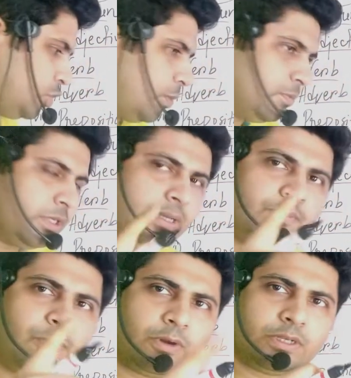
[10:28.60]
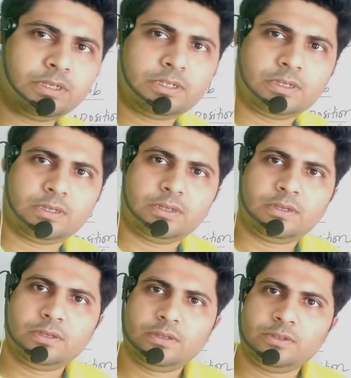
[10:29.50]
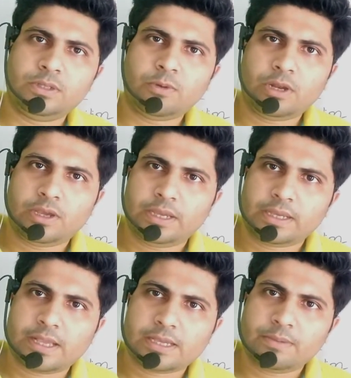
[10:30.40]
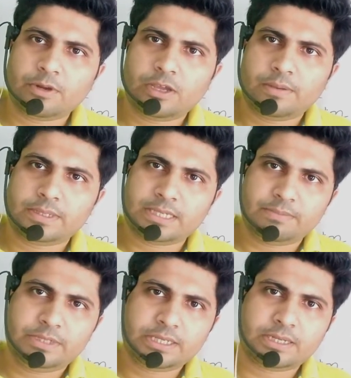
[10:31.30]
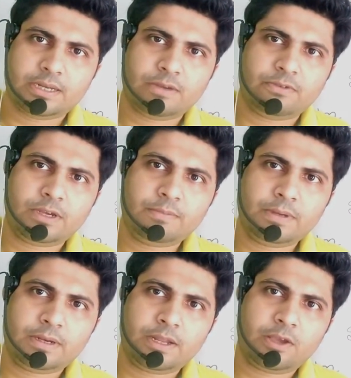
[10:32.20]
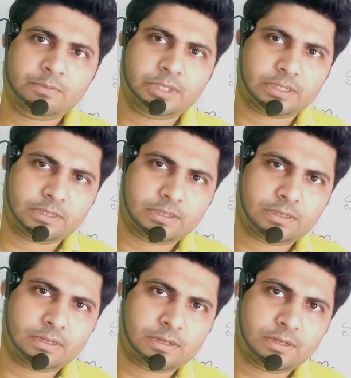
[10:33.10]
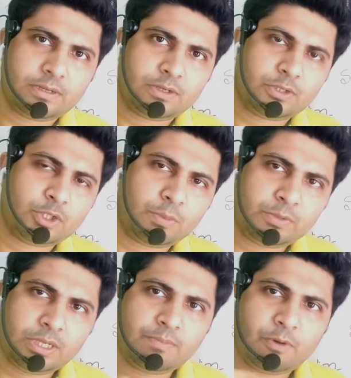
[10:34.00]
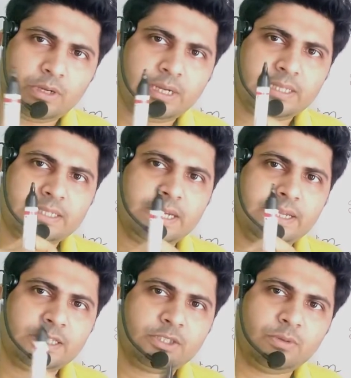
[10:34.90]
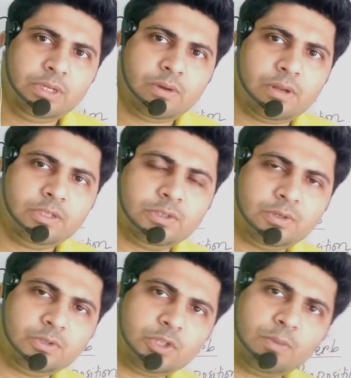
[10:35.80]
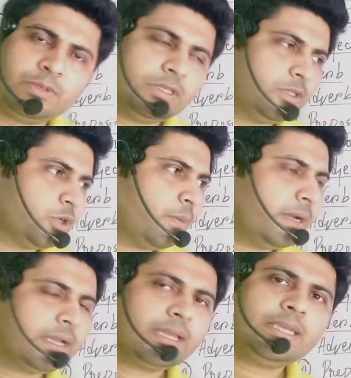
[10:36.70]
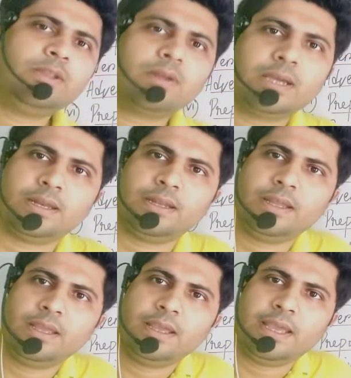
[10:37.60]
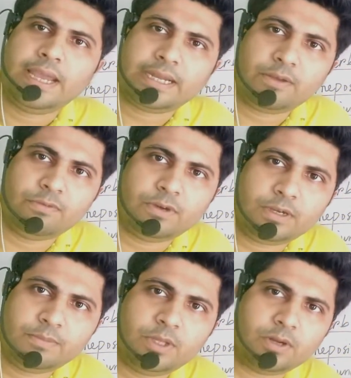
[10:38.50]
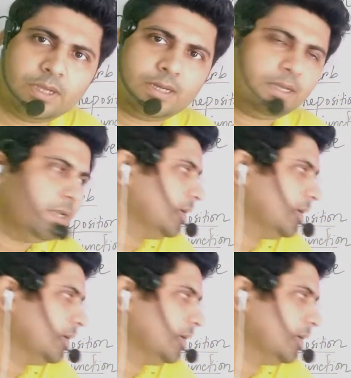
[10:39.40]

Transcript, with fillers: সবচেয়ে ইম্পর্ট্যান্ট যদি বলা হয় কাকে বলা হবে সাবজেক্ট না ভার্ব না অবজেক্ট সবচেয়ে ইম্পর্টেন্ট সেন্টেন্স তৈরি করার জন্য সব সবার আগে কি দরকার একটা ভার্ব দরকার